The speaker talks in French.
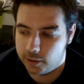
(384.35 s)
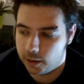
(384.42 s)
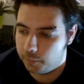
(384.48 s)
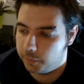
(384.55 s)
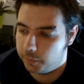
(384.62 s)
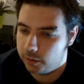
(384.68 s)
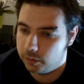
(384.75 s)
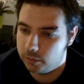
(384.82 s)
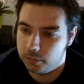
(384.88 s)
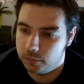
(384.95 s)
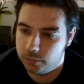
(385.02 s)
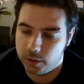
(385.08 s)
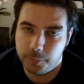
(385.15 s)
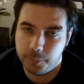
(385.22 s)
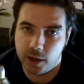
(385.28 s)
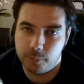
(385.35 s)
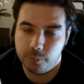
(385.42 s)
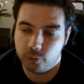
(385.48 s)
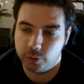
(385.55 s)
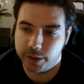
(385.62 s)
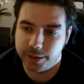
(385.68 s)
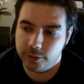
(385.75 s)
Après, on n'est pas là
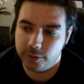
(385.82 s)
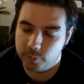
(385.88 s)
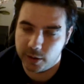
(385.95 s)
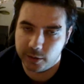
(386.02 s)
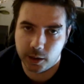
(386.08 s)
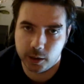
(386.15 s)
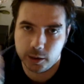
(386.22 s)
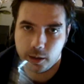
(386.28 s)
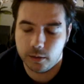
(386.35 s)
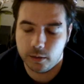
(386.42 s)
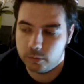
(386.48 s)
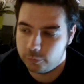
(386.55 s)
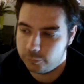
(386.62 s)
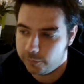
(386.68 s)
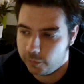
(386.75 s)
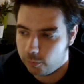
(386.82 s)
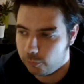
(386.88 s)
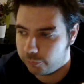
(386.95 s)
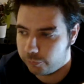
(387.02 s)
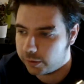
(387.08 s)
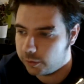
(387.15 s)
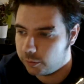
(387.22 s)
pour gagner du matériel, se faire
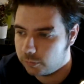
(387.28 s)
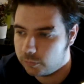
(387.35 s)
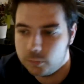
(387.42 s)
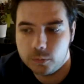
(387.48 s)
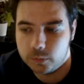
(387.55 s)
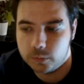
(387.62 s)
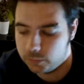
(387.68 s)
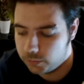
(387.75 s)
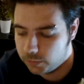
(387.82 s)
offrir des trucs.